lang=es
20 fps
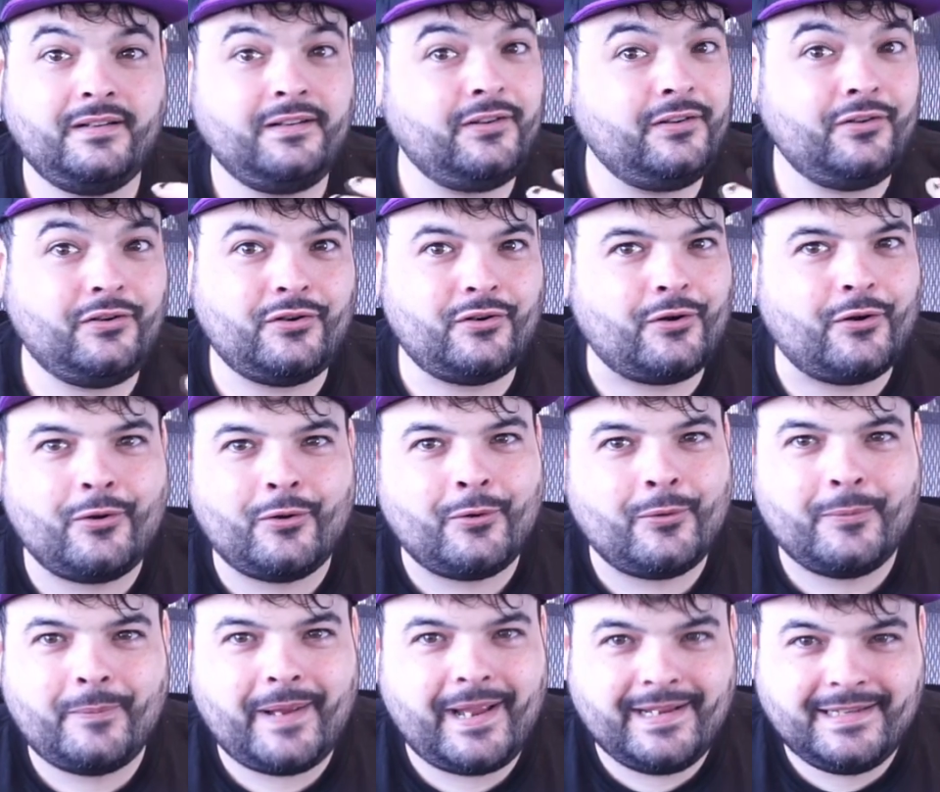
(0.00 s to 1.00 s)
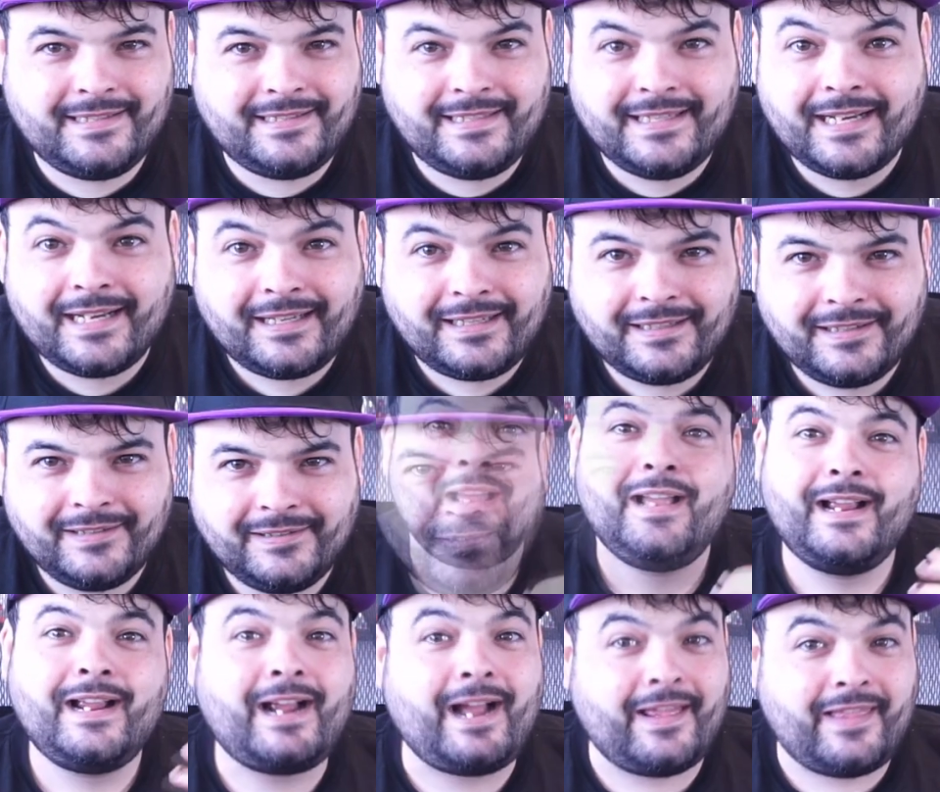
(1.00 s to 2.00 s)
¿Lo veis ya?
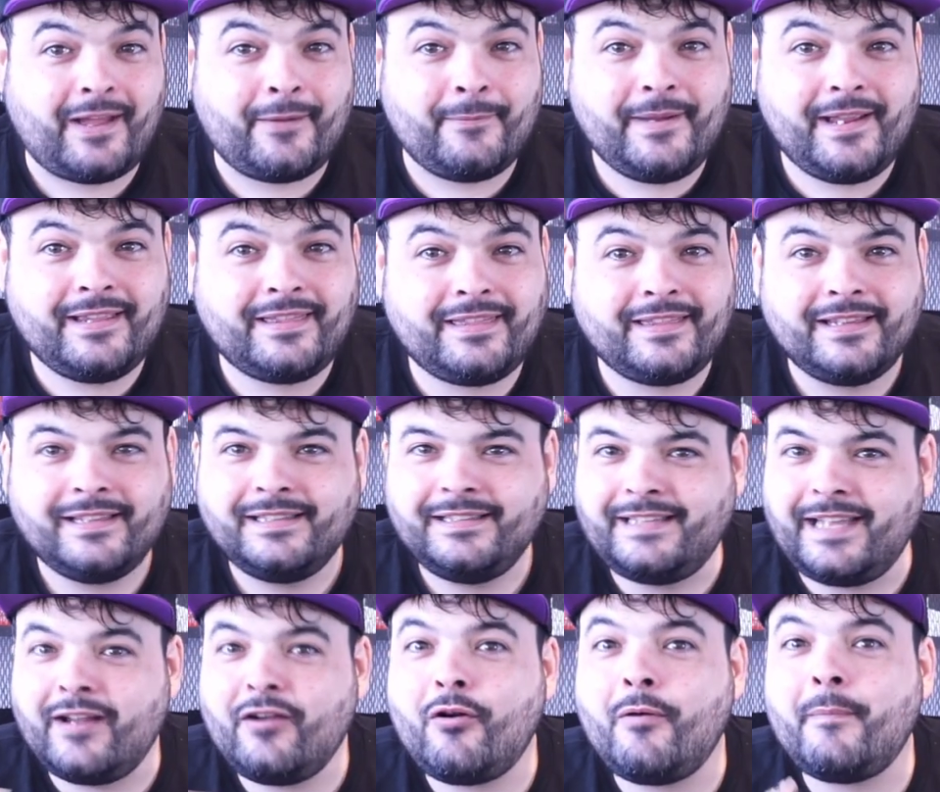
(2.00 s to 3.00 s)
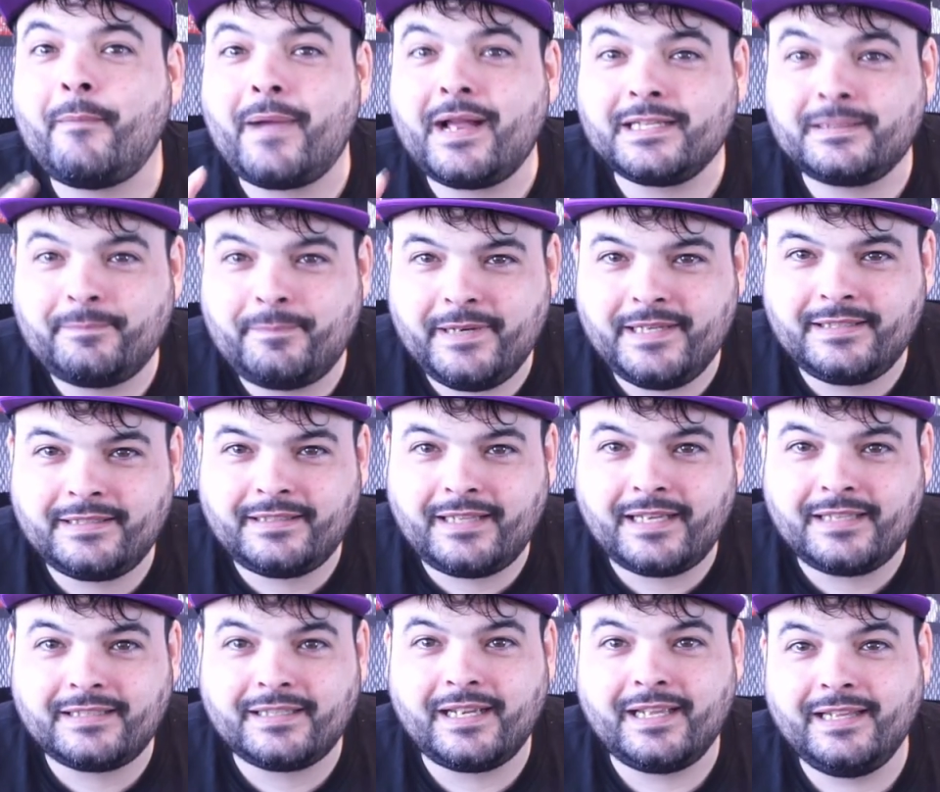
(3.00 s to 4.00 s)
Cada vez tengo más
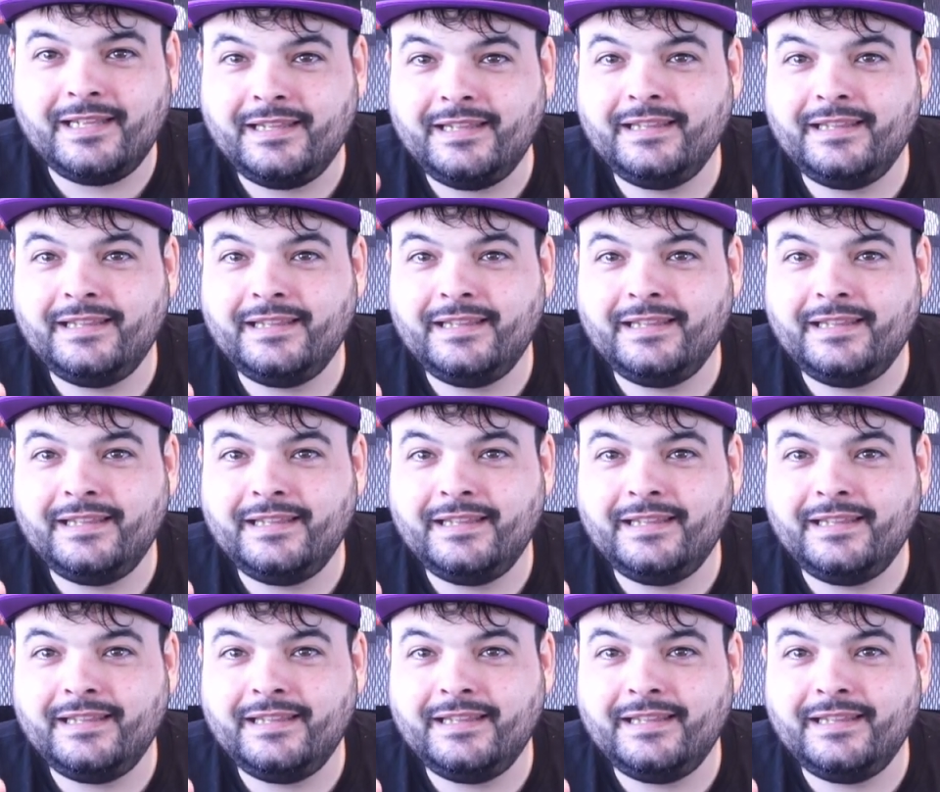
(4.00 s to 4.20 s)
pistas